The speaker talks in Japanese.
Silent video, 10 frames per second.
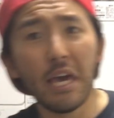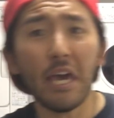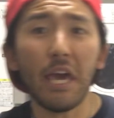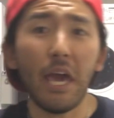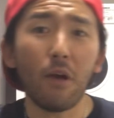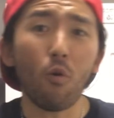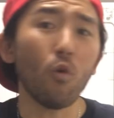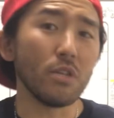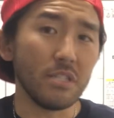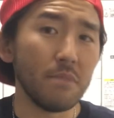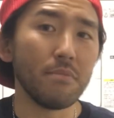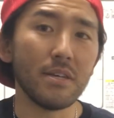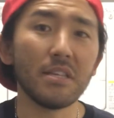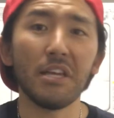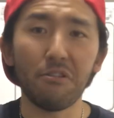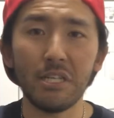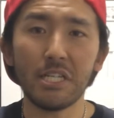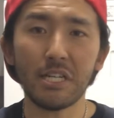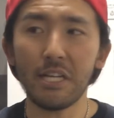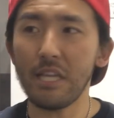えー、ここをですね、ぶらさないように
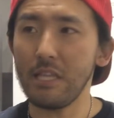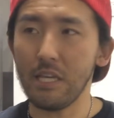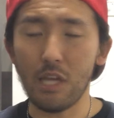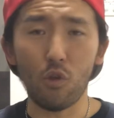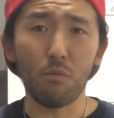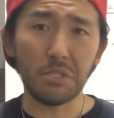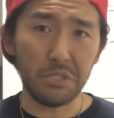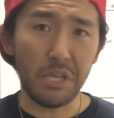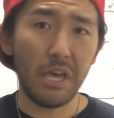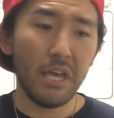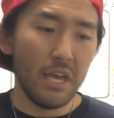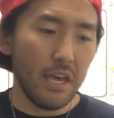しっかりやっていきたいと思いますんで、